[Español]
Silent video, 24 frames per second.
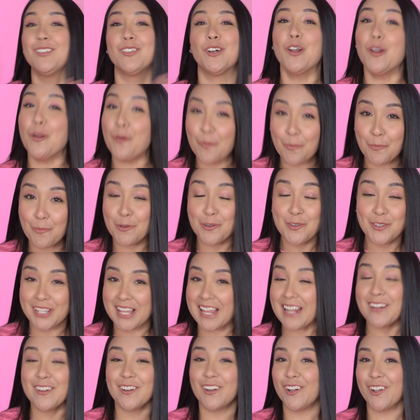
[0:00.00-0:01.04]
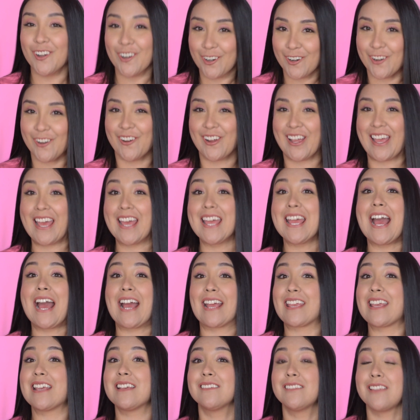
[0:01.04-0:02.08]
no lo puse, no lo coloqué,
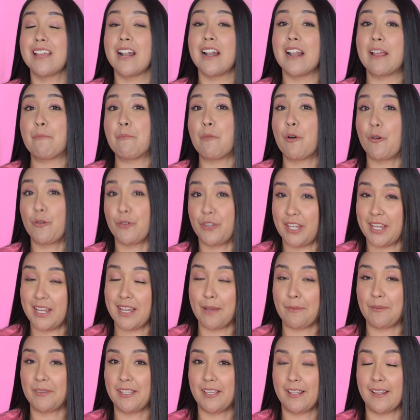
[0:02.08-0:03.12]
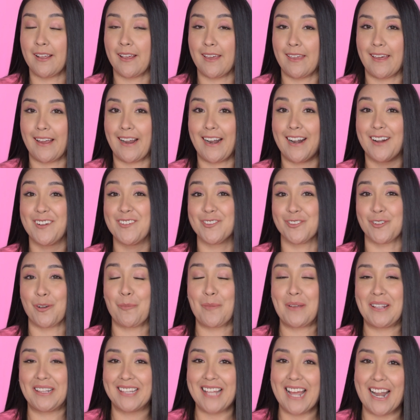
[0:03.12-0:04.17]
aquí está el emoji que me tienen que dejar en los
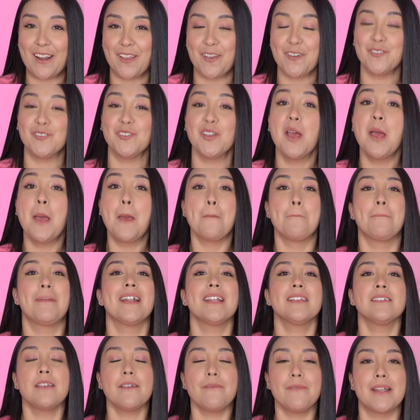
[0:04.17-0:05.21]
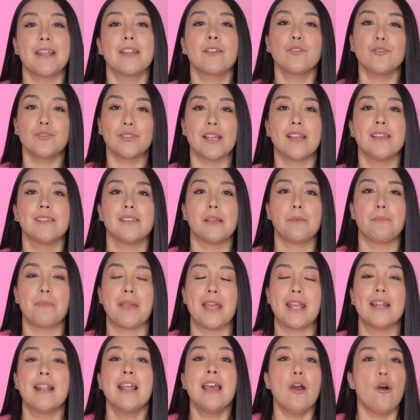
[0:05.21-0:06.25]
comentarios para saber que ustedes
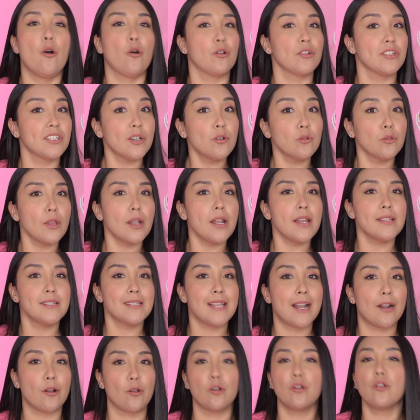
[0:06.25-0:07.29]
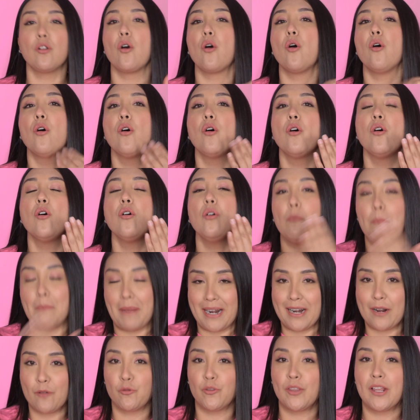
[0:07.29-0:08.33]
también o ya utilizaron o
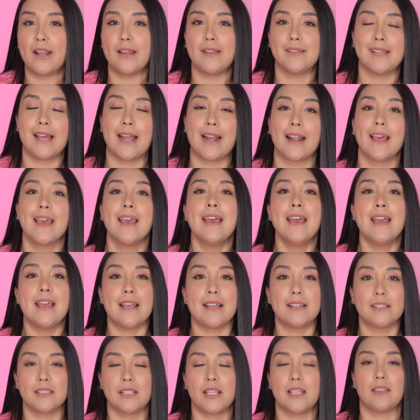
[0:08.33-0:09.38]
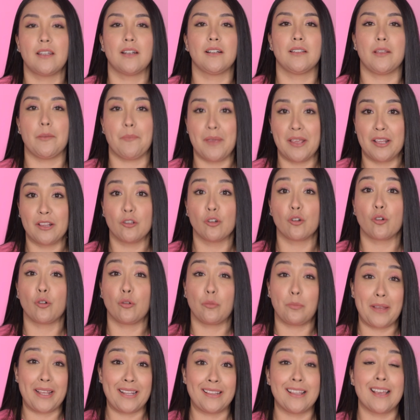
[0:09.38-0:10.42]
van a utilizar este tratamiento
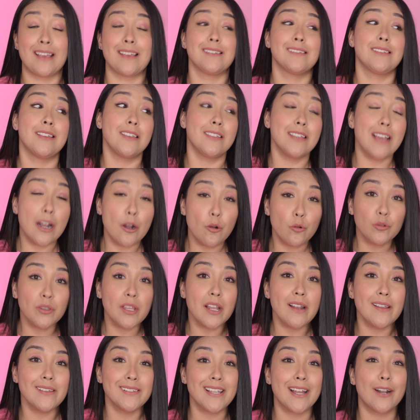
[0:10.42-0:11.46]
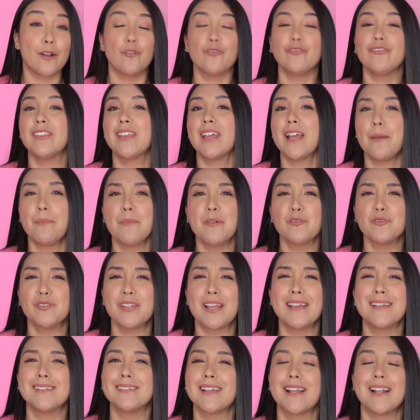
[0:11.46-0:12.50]
con menta. Y si ya lo utilizaron, díganme a
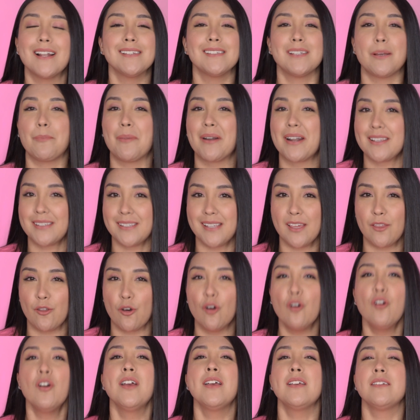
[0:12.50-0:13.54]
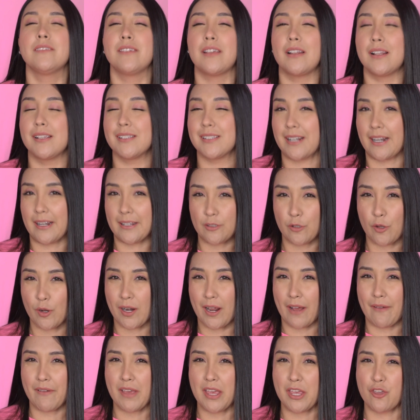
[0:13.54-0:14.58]
ustedes qué les ha parecido, si les creció el
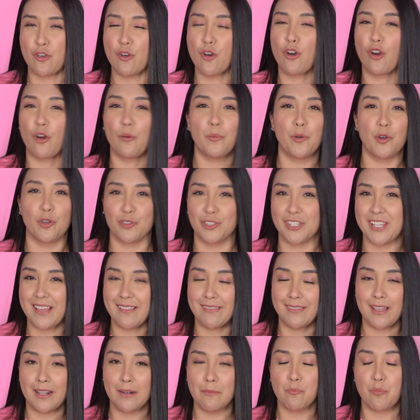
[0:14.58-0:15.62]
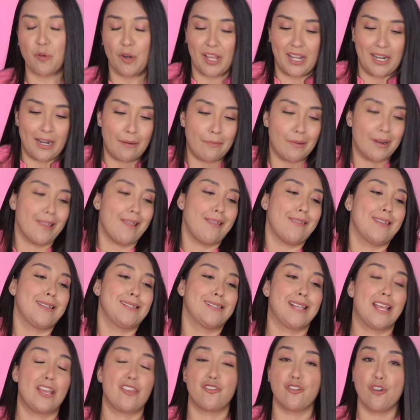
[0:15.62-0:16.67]
cabello, cómo lo sienten, porque la verdad
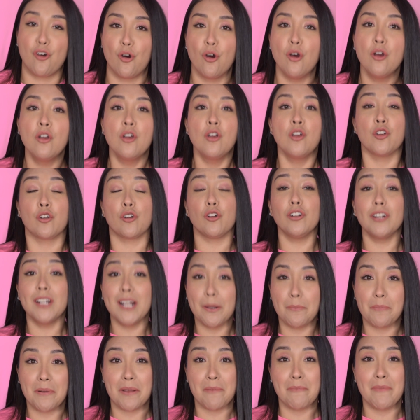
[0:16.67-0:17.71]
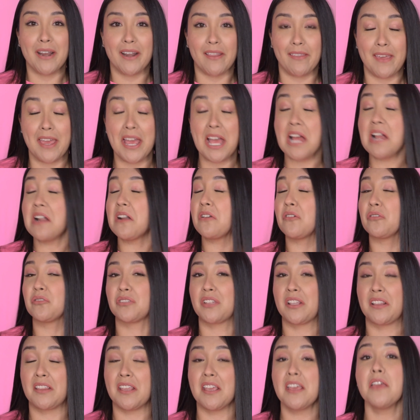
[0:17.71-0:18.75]
es que yo con el primer día lo
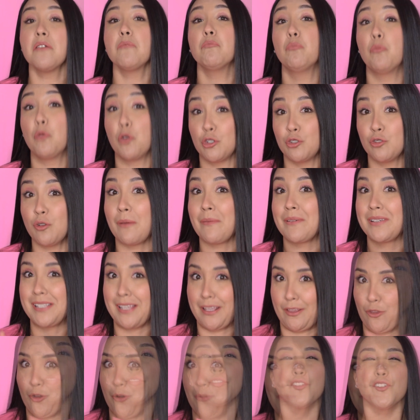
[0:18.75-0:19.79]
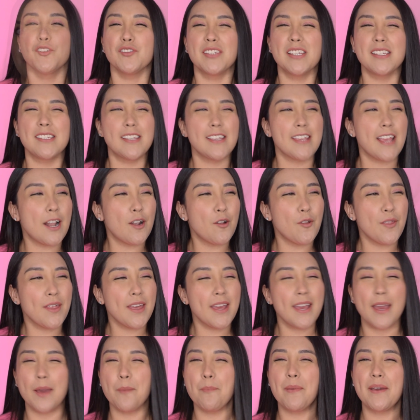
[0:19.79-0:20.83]
sentí muy suavecito. No sé si ya lo
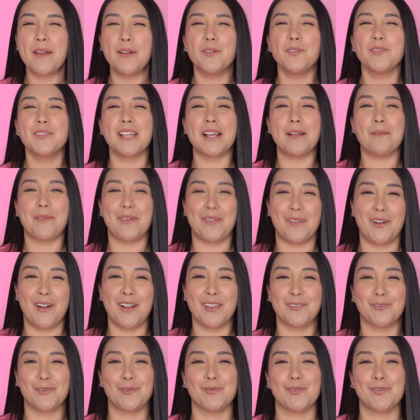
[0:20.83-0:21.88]
dije, pero si el video les